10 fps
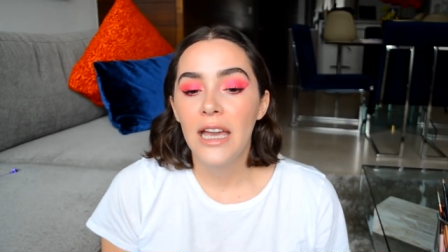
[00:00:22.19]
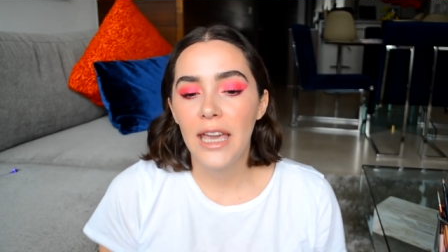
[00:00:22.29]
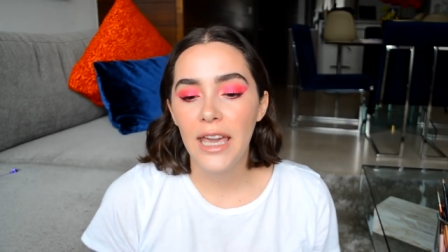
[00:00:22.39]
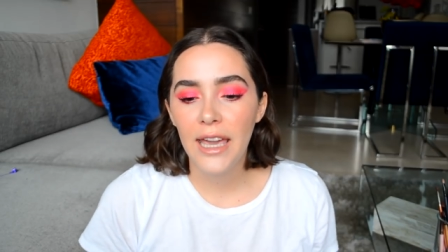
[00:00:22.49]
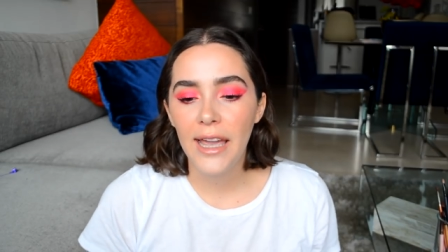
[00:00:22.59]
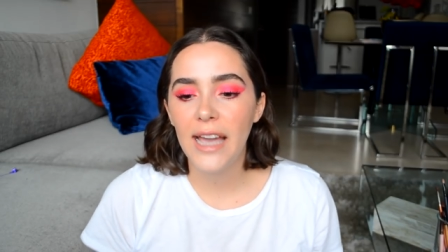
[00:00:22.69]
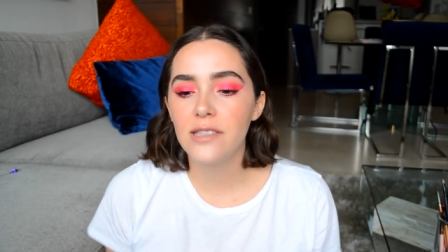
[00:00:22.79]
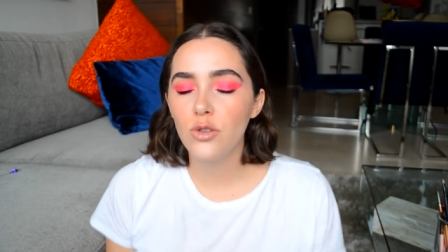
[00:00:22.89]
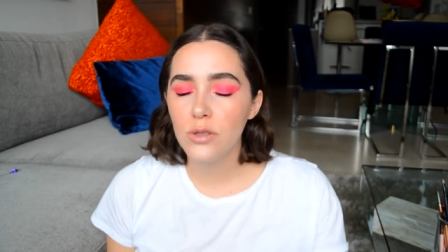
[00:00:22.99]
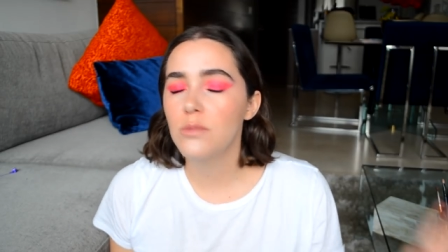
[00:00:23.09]
Y
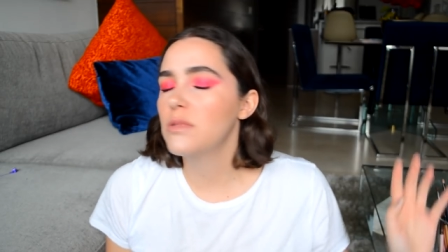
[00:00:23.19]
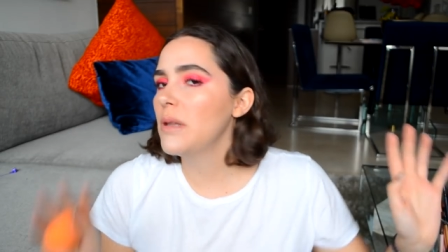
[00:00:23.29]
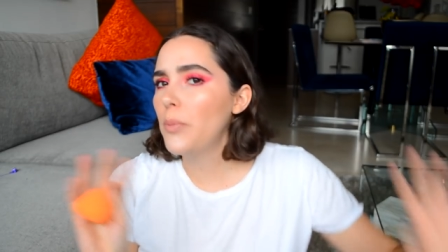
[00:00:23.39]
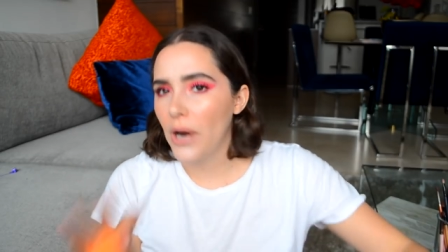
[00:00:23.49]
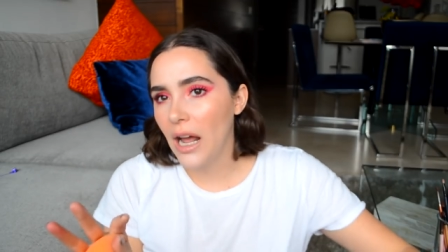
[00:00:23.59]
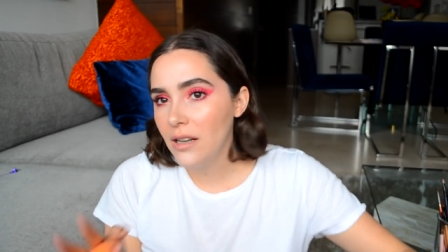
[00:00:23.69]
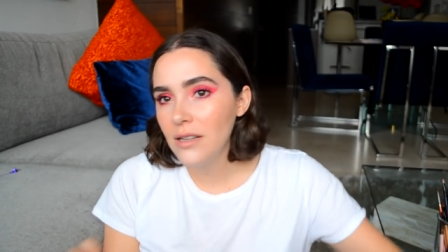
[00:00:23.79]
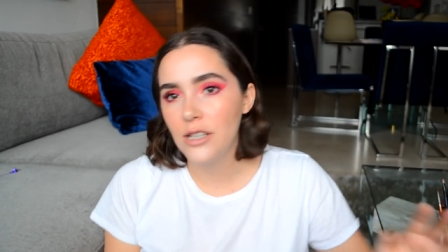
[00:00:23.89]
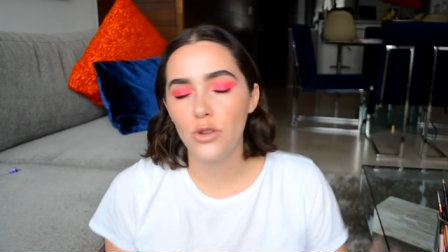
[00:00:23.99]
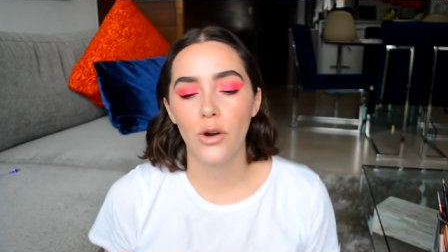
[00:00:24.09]
esto es temporal,
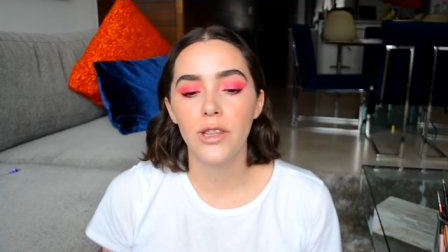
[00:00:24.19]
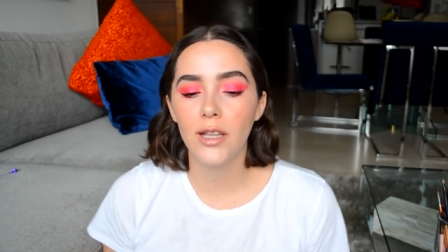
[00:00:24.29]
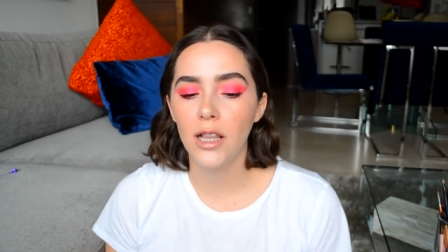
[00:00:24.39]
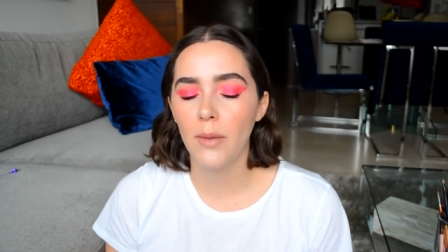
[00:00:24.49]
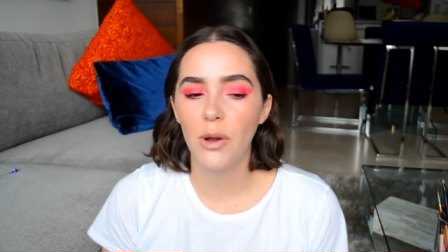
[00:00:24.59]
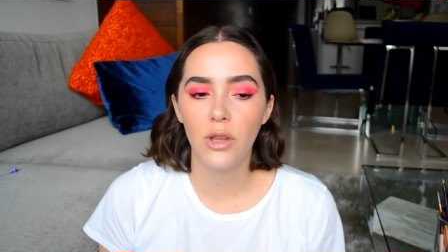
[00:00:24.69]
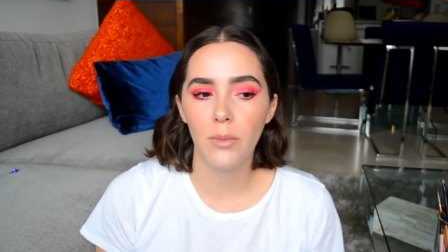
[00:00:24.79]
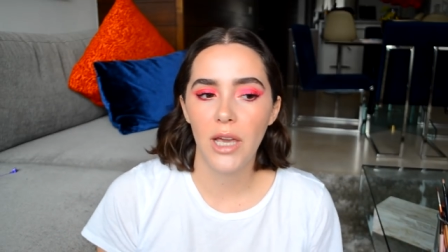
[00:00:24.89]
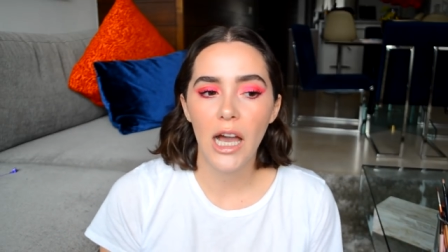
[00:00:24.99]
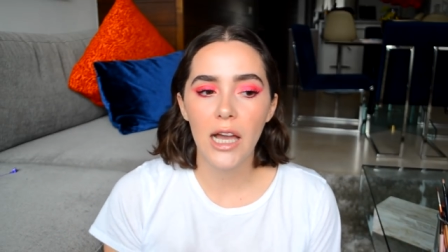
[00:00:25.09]
estoy ahorita en el depa de una
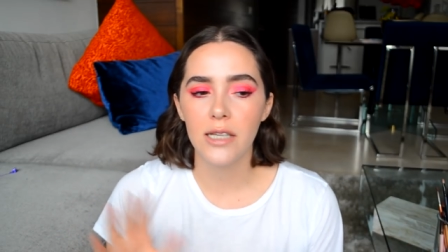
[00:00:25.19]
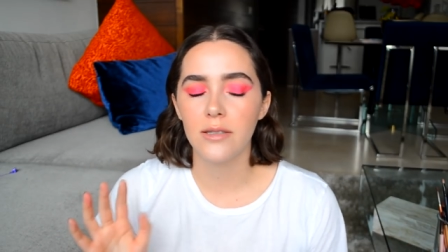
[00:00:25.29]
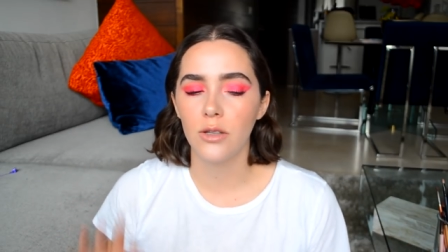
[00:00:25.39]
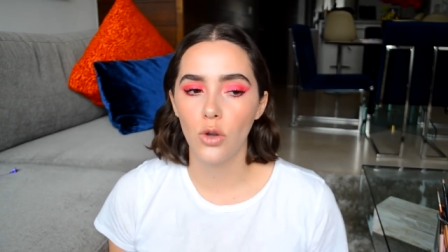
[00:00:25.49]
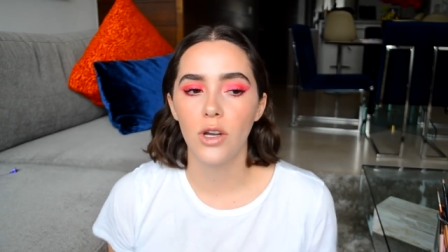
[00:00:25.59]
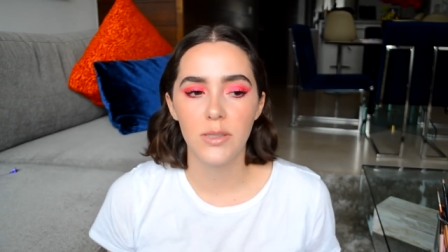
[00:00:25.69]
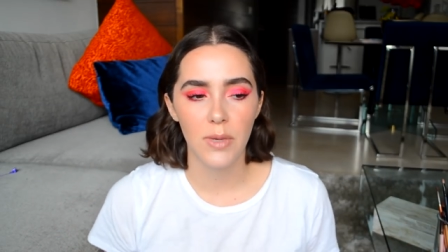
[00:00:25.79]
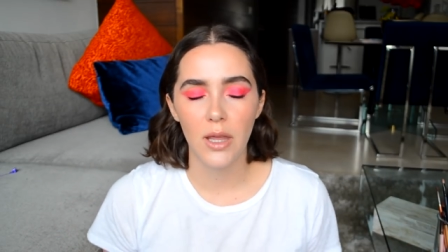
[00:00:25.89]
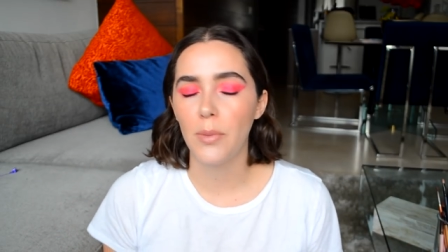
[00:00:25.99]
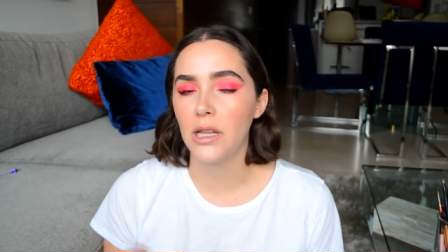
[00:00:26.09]
amiga, este no es
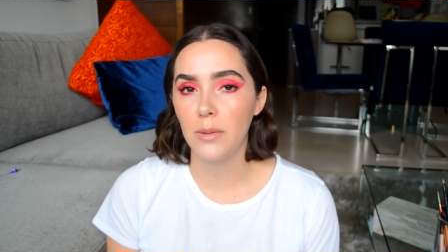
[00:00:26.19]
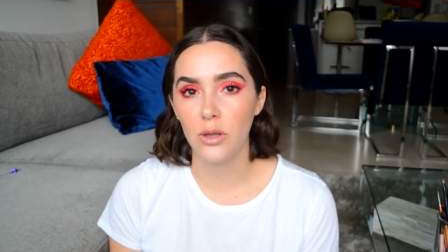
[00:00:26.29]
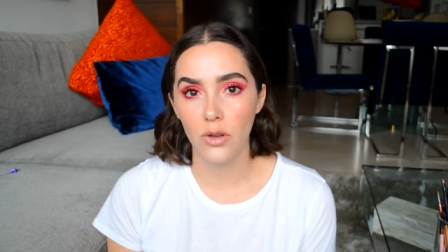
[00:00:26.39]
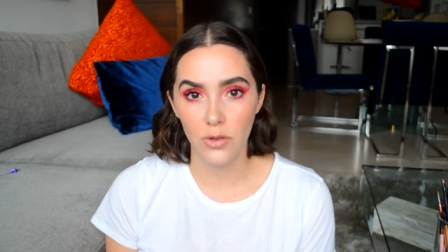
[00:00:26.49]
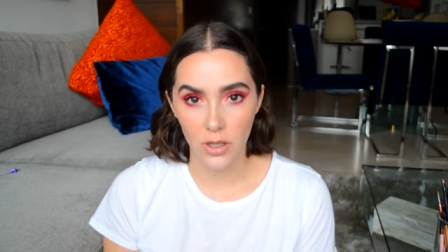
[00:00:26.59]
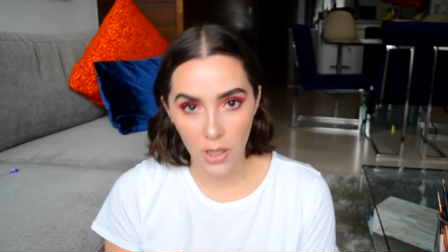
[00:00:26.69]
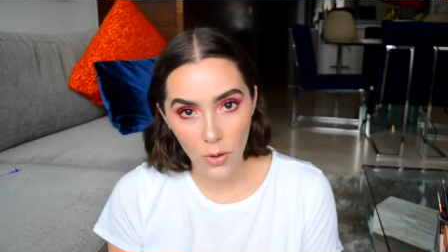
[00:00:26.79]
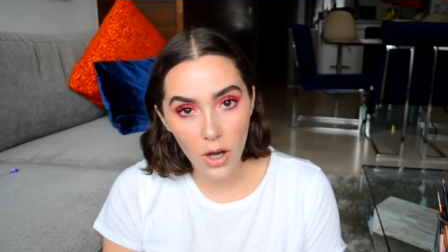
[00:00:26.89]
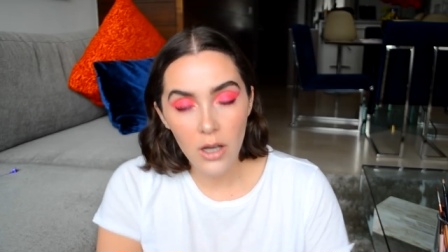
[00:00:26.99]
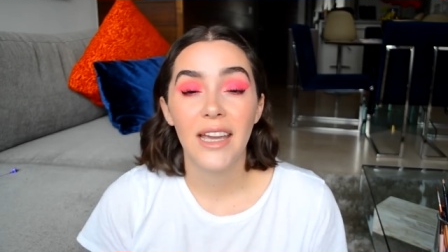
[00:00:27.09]
mi departamento
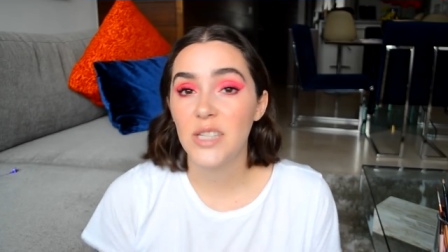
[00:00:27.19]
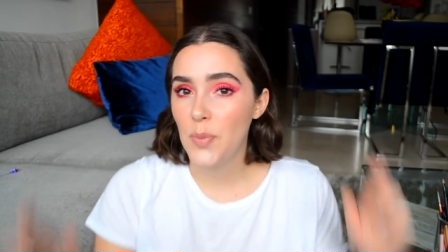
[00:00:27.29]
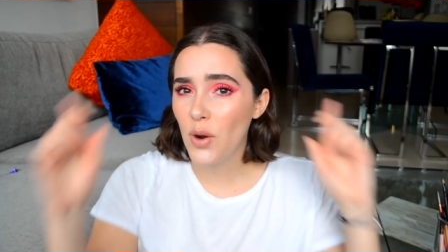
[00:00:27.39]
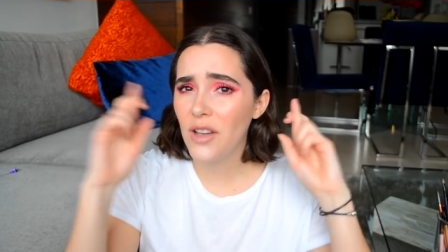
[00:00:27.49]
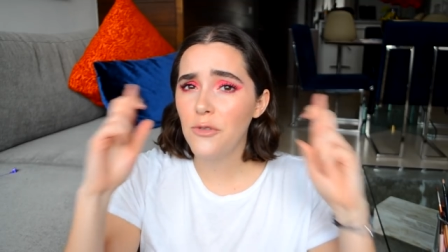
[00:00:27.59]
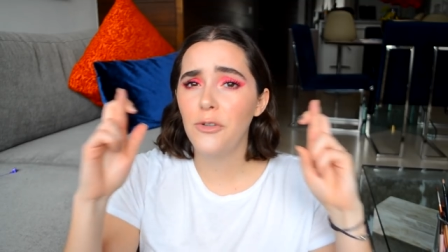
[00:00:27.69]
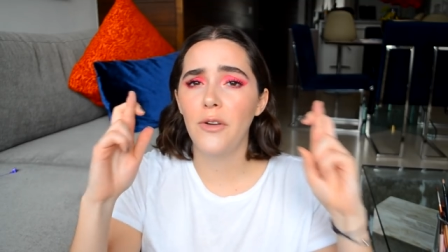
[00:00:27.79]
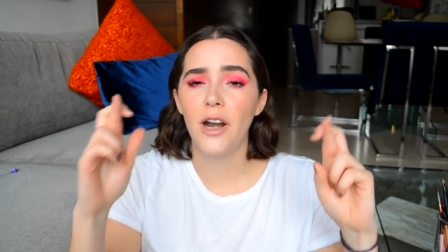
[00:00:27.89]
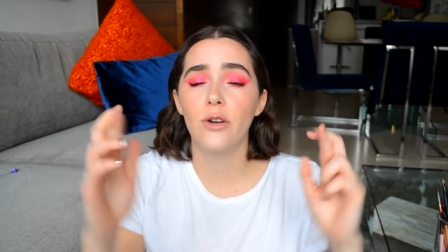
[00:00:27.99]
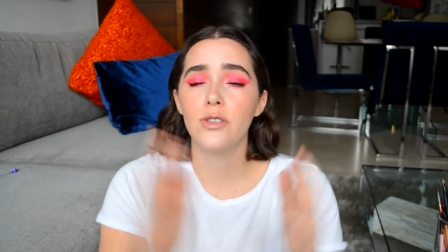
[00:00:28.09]
definitivo. Espero que en
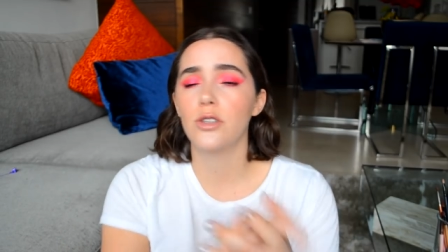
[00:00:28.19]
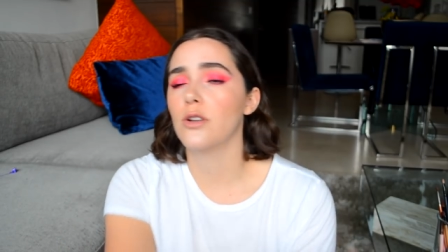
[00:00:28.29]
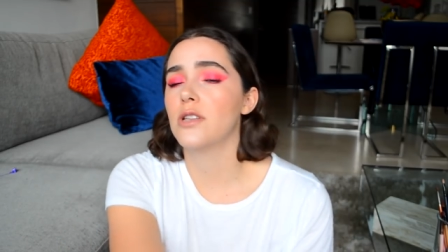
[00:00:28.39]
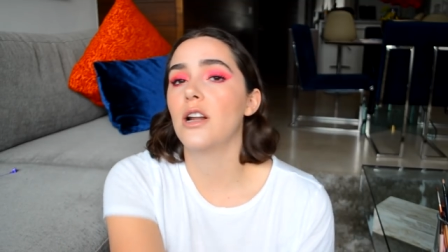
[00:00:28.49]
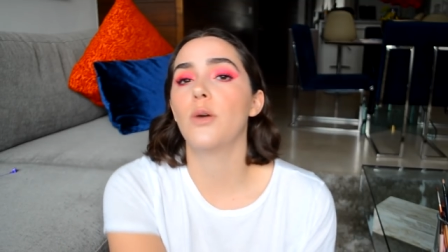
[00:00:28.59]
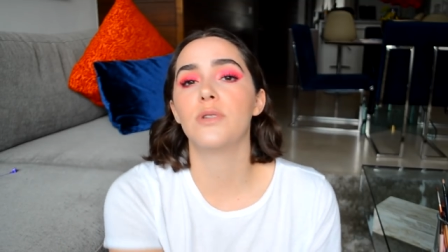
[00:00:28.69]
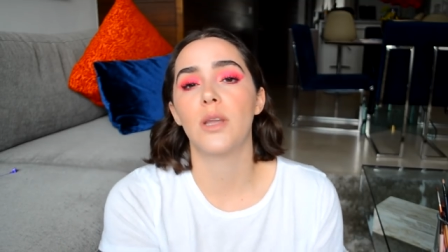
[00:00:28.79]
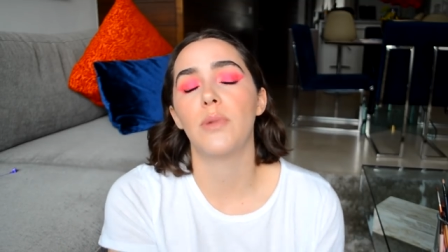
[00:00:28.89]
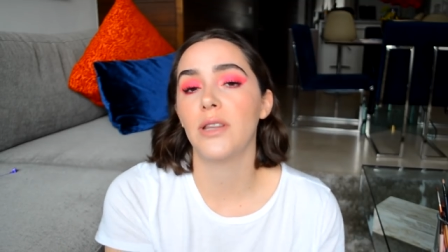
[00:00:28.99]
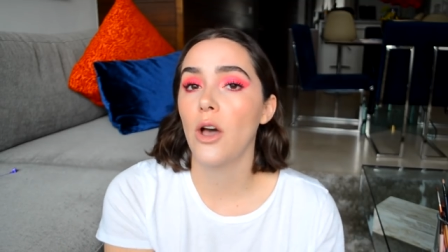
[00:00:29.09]
febrero, si todo sale como
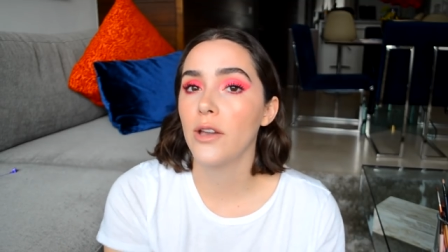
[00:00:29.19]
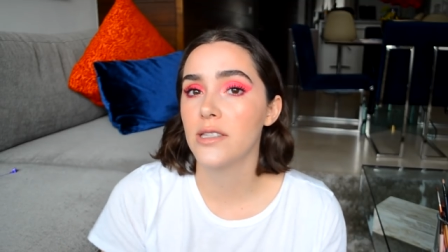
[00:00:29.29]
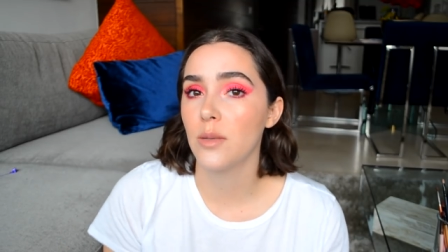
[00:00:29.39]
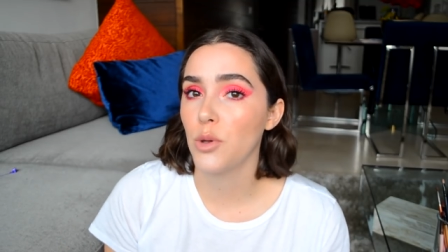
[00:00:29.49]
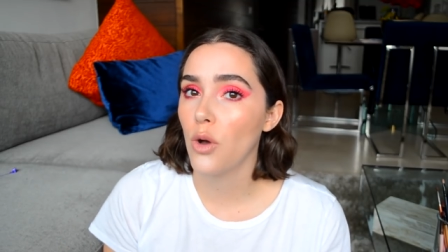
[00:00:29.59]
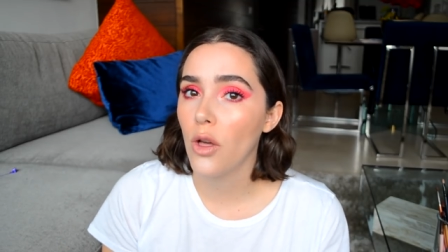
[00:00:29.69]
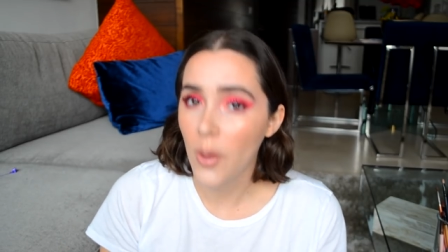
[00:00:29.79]
está planeado, y esté mi nuevo